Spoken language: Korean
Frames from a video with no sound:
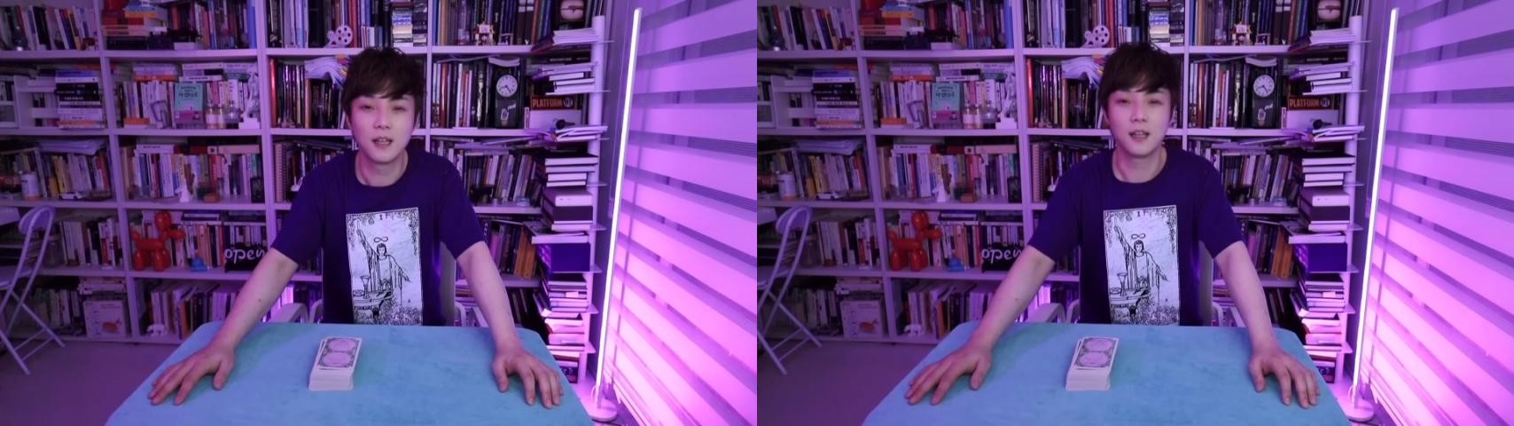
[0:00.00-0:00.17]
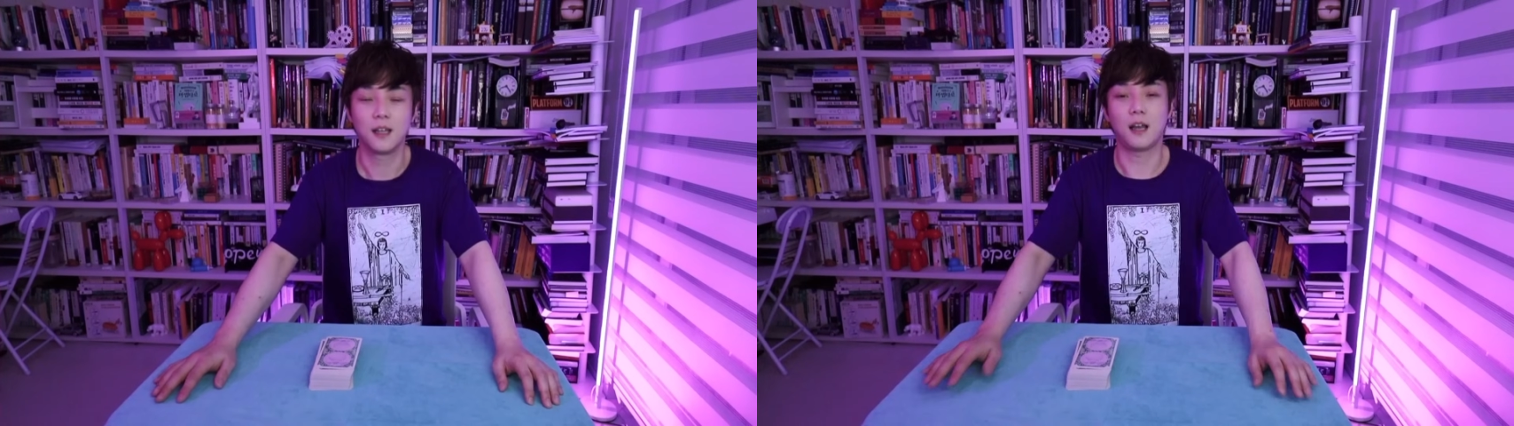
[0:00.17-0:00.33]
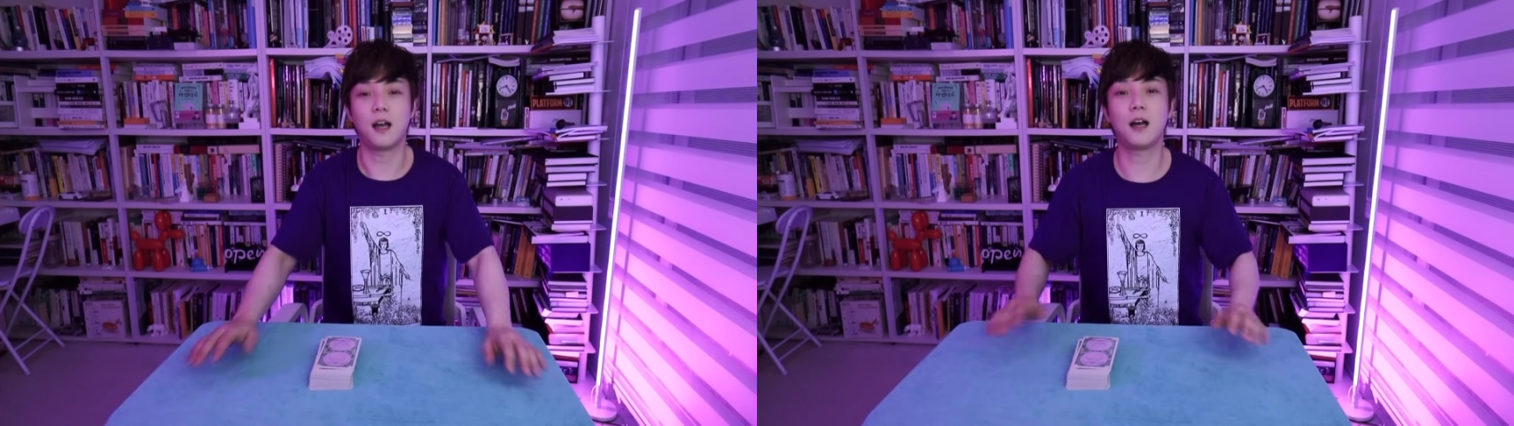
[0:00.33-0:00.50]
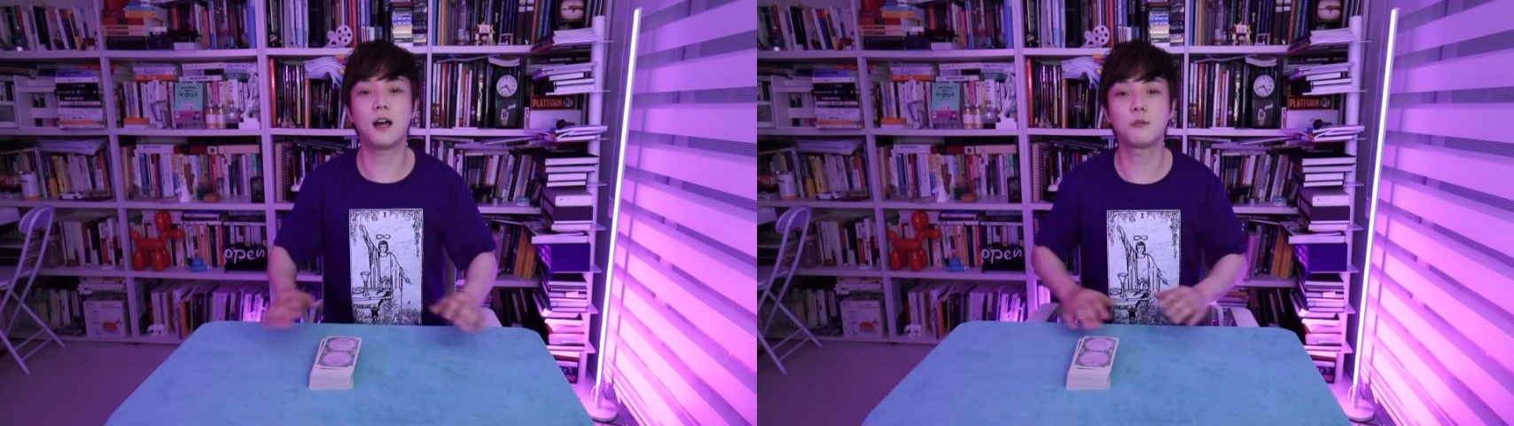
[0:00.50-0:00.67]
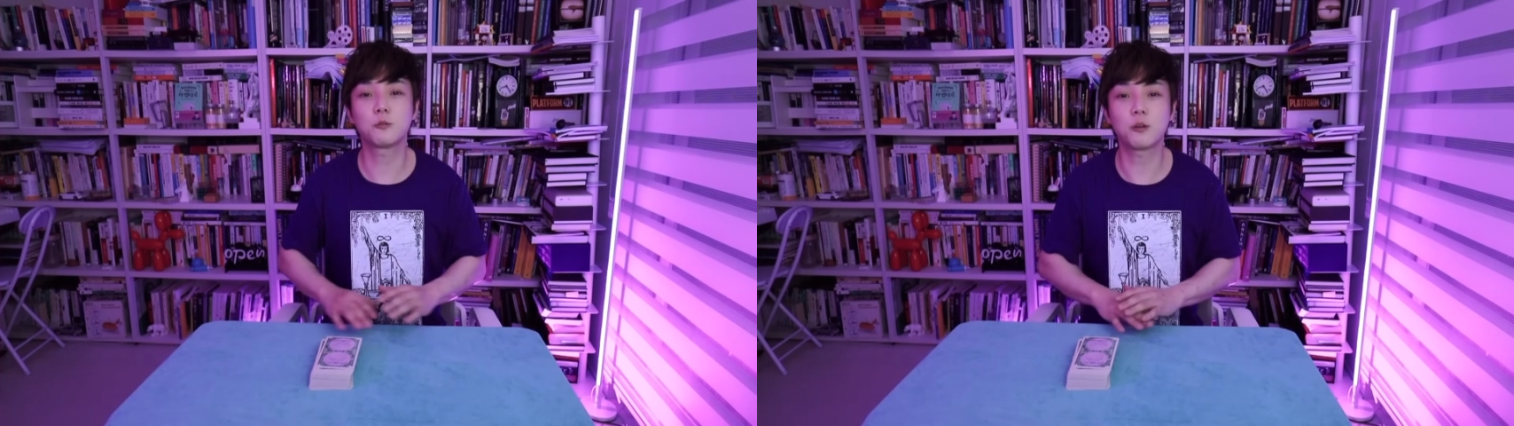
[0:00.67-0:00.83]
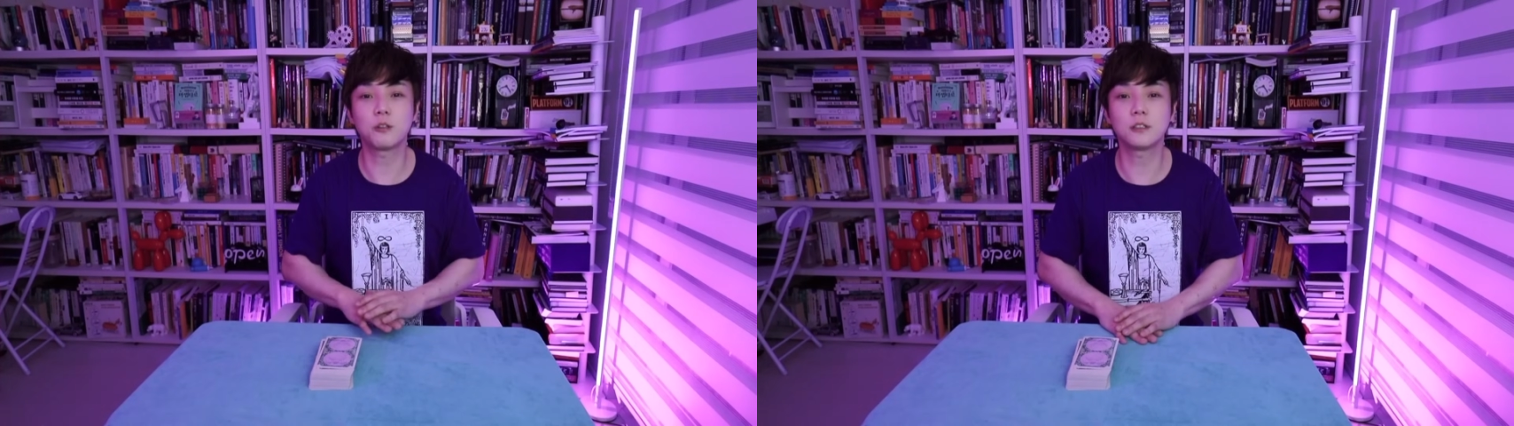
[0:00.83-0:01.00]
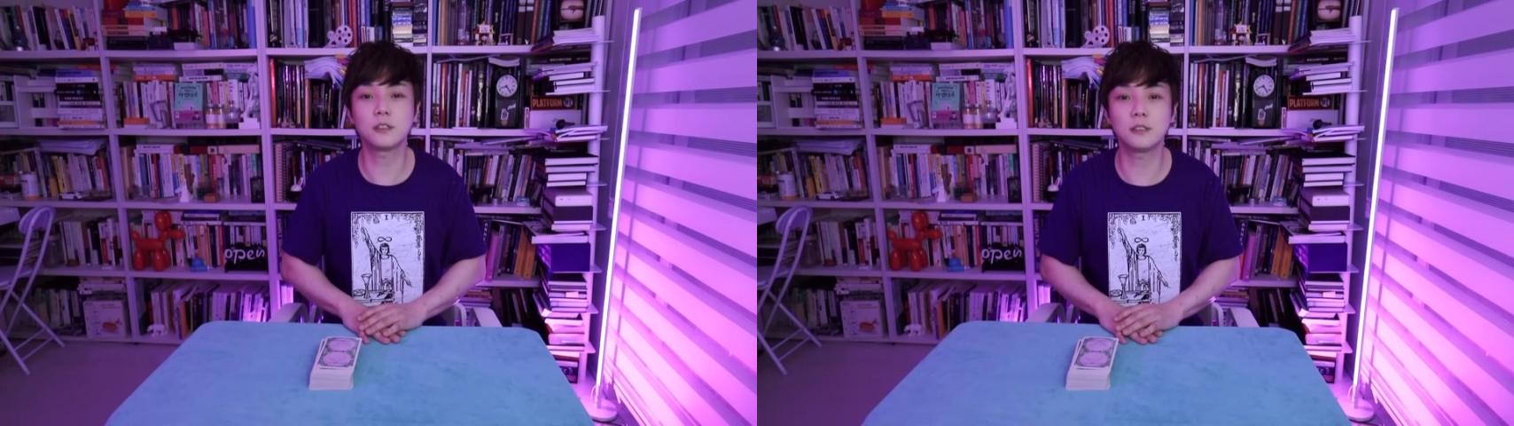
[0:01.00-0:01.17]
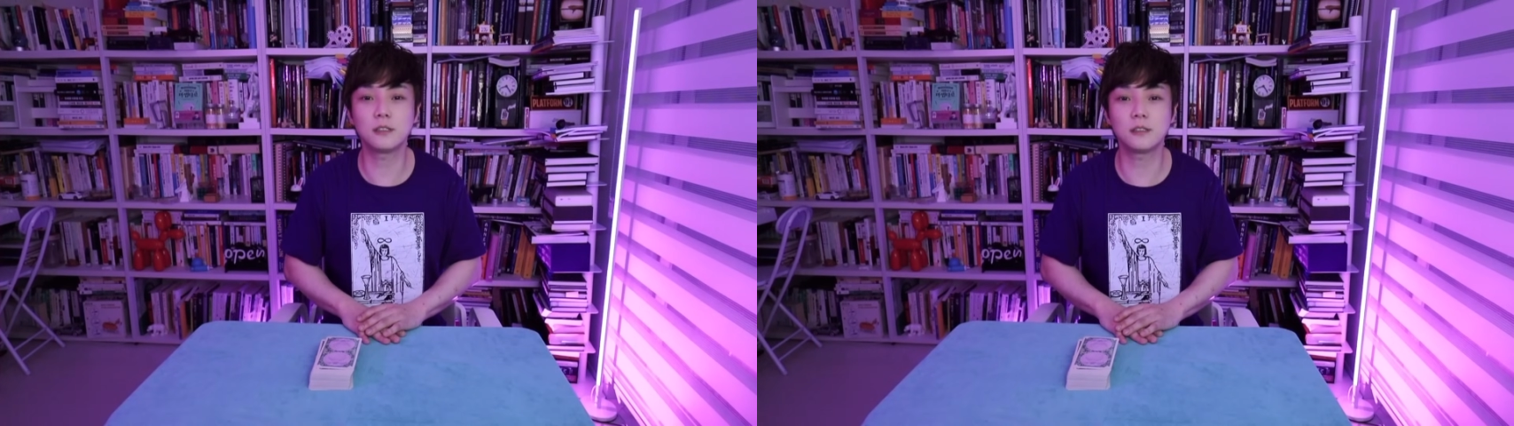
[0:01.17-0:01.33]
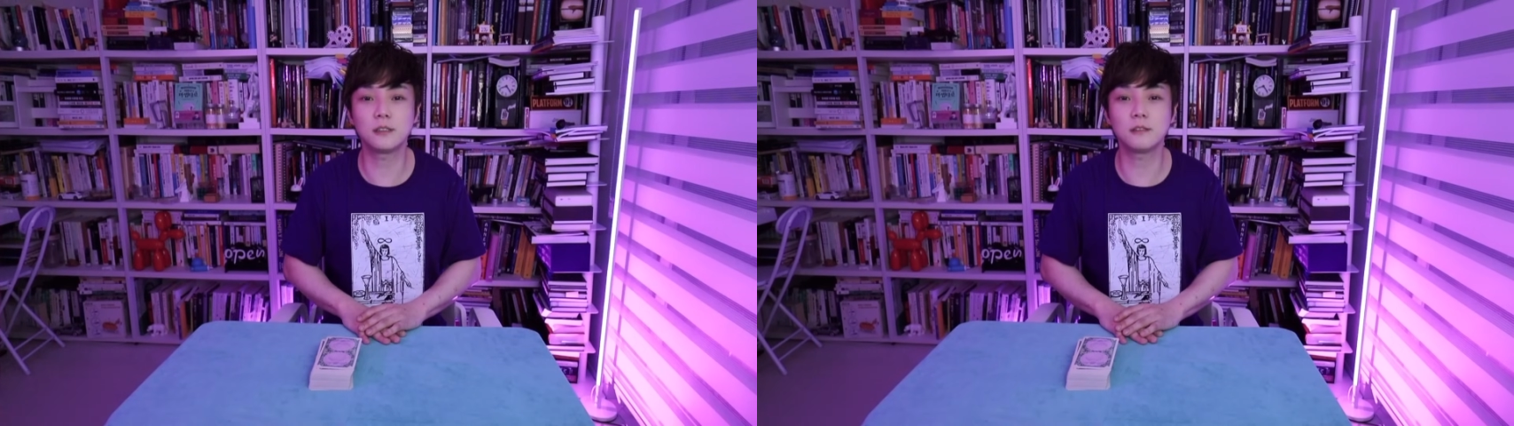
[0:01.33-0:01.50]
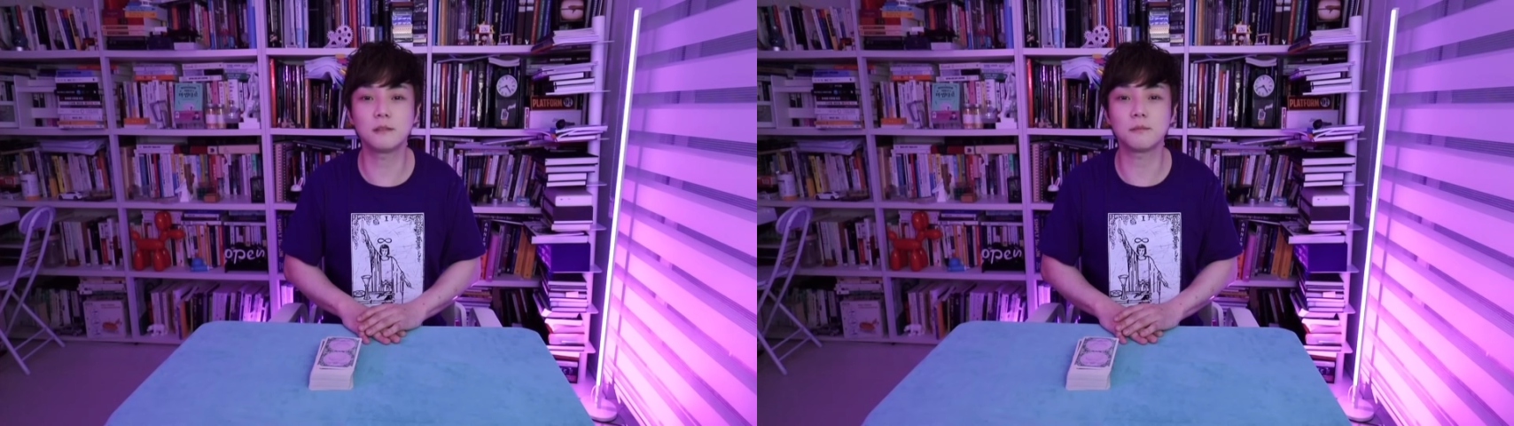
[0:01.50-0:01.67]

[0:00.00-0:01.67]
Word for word: 아, 우선은